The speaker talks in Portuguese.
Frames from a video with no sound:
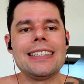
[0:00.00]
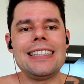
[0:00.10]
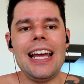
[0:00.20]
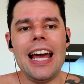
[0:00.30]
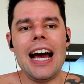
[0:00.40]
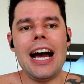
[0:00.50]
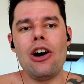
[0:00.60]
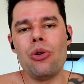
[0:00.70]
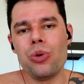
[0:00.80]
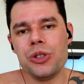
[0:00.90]
Até
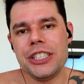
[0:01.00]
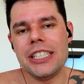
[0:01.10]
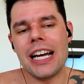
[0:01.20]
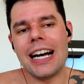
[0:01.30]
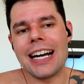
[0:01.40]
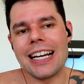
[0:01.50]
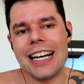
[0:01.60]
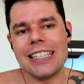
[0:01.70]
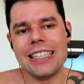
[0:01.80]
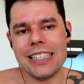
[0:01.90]
aonde a
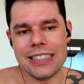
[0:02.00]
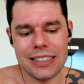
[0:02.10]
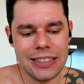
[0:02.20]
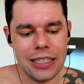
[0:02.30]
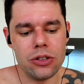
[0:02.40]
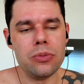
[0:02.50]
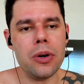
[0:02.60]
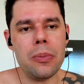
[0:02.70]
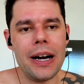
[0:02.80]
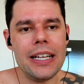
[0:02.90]
ganância do
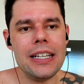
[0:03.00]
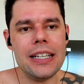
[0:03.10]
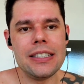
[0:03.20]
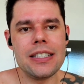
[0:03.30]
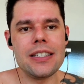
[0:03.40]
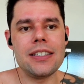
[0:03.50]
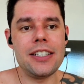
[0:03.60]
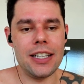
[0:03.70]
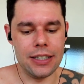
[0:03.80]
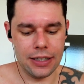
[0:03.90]
Mobile Legends
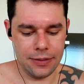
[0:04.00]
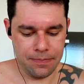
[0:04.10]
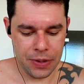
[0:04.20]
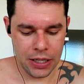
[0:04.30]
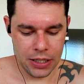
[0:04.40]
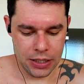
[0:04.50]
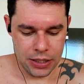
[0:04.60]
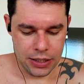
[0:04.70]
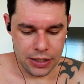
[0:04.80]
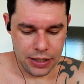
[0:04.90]
chega?
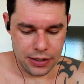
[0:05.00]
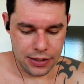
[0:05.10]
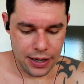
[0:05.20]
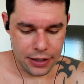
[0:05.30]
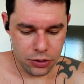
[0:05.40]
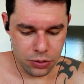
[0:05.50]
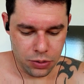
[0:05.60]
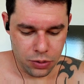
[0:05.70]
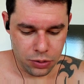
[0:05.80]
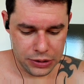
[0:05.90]
Certo?
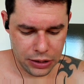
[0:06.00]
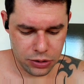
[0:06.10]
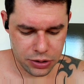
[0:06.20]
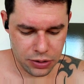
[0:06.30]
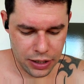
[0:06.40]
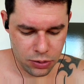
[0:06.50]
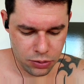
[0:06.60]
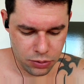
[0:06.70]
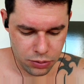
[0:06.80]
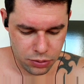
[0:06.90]
Outra coisa que eu
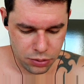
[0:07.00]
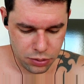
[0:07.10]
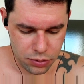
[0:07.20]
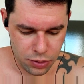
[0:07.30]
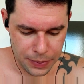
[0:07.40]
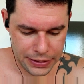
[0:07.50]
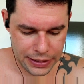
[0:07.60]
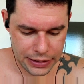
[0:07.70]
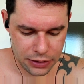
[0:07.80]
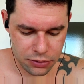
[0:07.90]
quero
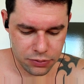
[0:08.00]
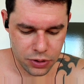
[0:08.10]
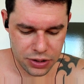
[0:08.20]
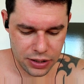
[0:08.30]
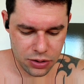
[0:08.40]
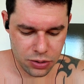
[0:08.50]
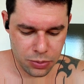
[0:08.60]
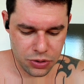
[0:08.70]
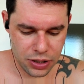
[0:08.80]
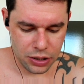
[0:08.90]
comentar aqui com vocês
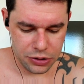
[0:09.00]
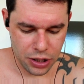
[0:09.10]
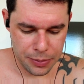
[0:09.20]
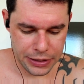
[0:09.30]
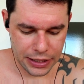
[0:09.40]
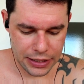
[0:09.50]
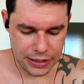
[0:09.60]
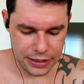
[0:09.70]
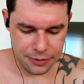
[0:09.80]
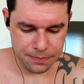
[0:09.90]
sobre o Zero Job, tá,
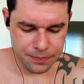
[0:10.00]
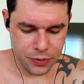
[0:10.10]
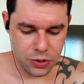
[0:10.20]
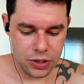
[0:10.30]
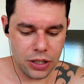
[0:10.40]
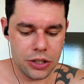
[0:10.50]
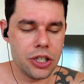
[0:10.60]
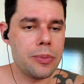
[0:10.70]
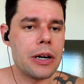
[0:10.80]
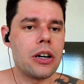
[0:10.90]
galera? O Zero
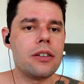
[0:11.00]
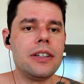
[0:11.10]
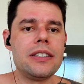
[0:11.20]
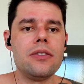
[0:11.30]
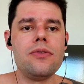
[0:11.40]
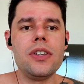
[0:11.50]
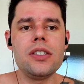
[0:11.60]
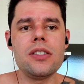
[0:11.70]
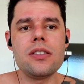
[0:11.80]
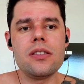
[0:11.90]
Job agora vai ser
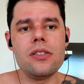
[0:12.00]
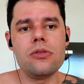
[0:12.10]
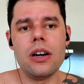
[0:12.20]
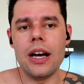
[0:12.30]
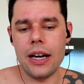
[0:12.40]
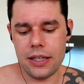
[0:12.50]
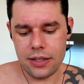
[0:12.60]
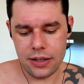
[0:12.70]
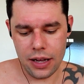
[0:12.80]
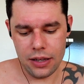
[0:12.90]
25
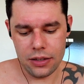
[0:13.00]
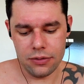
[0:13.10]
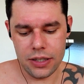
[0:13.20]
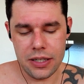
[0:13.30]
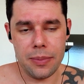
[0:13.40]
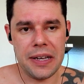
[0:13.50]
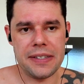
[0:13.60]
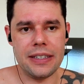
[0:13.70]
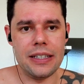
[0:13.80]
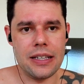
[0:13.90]
reais, tá? Não vai ser mais
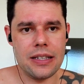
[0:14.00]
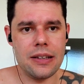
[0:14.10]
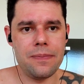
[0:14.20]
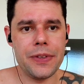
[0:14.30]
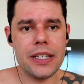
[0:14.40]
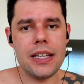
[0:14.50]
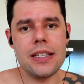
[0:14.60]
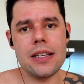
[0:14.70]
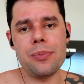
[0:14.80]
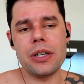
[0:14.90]
15.
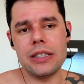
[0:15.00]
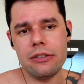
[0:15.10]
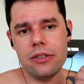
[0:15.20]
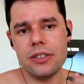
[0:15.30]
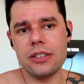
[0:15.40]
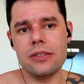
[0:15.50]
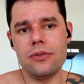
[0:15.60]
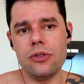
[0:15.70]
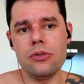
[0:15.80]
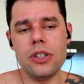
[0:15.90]
15 é porque tava
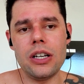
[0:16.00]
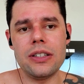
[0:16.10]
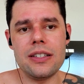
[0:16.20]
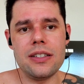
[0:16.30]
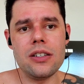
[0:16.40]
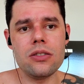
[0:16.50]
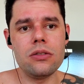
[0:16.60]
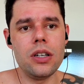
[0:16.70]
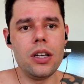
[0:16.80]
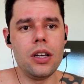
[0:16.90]
no final da season.
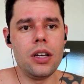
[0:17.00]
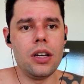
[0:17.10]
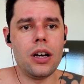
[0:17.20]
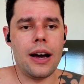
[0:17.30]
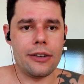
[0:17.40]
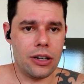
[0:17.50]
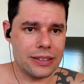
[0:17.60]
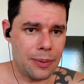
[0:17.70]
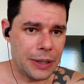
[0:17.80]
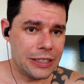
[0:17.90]
Agora que
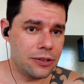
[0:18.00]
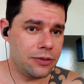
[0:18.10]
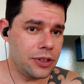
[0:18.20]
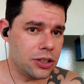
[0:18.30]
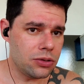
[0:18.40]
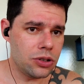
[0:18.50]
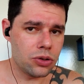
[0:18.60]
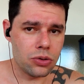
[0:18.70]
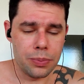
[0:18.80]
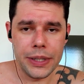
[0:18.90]
tá mais difícil de
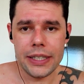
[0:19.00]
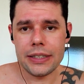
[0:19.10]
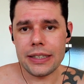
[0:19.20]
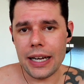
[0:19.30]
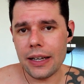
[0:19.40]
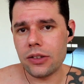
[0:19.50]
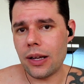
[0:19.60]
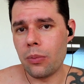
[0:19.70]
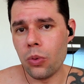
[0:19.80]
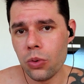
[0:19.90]
subir, tá?
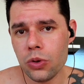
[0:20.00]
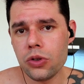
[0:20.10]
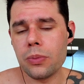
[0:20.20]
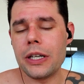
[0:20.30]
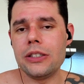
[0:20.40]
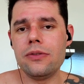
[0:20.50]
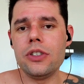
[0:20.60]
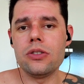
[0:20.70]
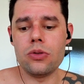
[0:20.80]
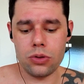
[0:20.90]
Tá muito mais
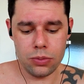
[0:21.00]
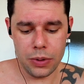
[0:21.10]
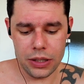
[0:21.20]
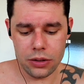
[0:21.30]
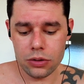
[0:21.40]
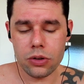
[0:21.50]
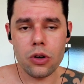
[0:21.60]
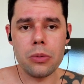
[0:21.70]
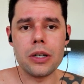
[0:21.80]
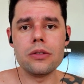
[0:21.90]
difícil de subir, então eu tô
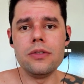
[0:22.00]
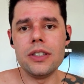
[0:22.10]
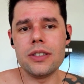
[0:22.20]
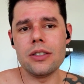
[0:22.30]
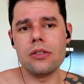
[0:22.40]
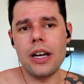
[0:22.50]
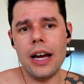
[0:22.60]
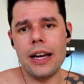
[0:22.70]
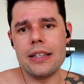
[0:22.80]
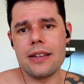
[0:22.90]
cobrando 25
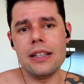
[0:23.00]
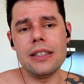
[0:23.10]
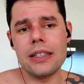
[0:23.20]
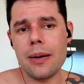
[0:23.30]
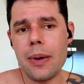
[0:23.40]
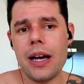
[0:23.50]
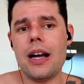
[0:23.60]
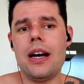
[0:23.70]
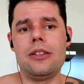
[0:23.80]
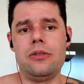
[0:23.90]
reais. Ainda tá
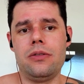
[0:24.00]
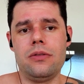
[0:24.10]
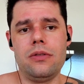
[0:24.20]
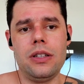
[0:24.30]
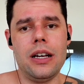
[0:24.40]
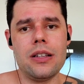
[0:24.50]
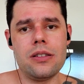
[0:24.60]
barato tá?